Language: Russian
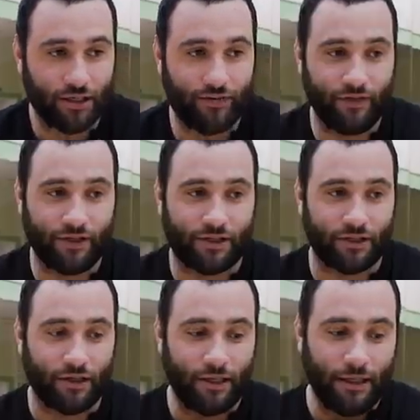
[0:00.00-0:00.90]

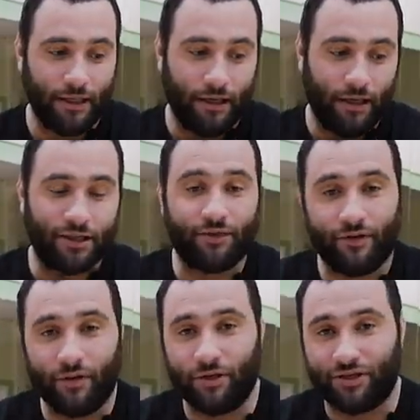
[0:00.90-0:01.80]
200, это
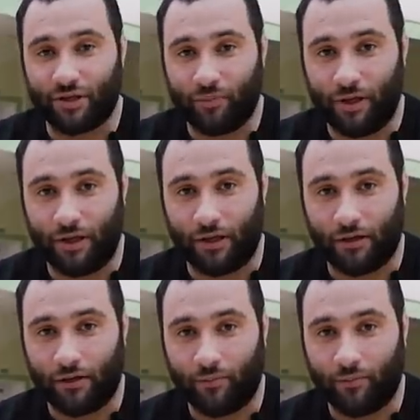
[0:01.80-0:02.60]
время и терпение.